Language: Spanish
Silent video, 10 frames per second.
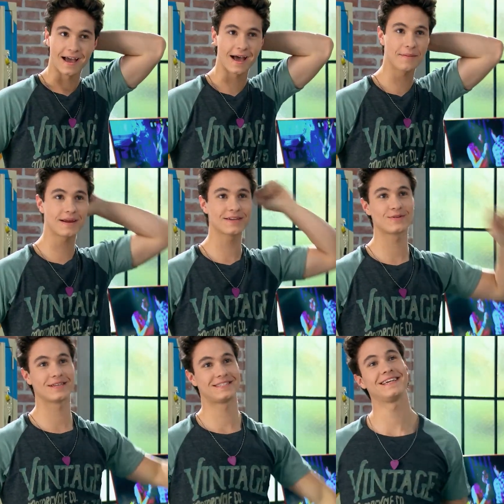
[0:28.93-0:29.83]
Ámbar es
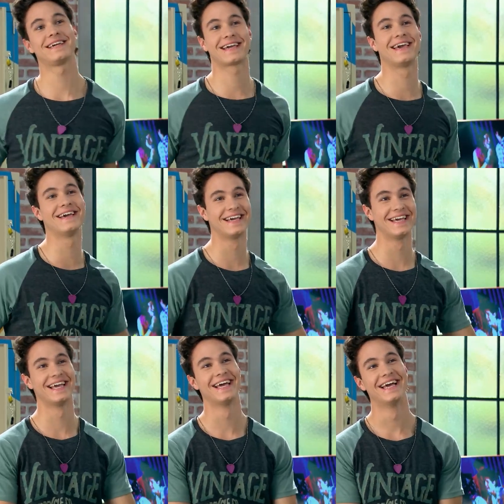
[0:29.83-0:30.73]
una chica
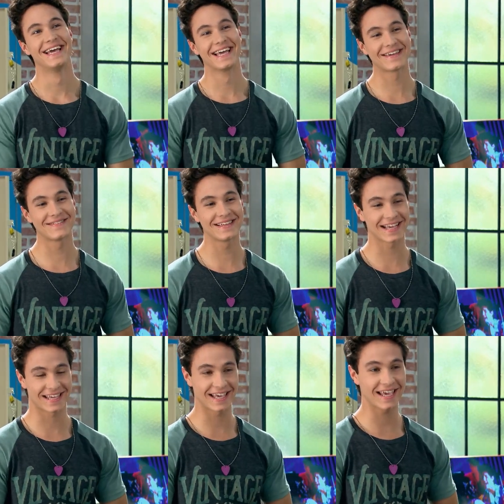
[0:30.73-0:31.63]
que, que viene
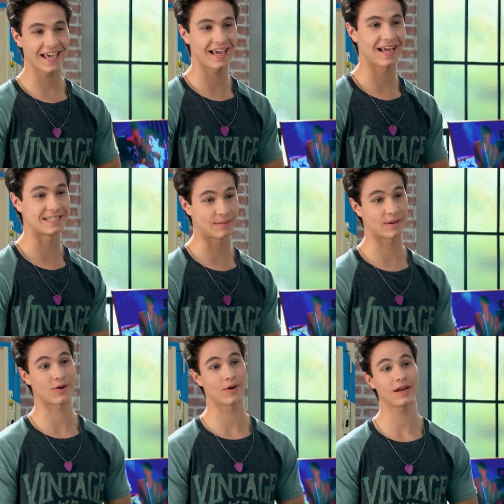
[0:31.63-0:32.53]
aquí al
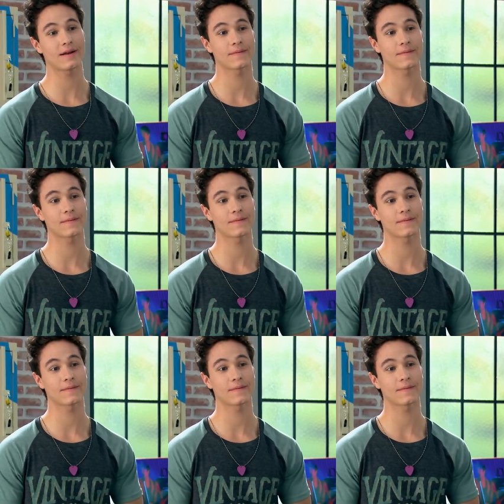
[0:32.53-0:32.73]
Jaman Roller.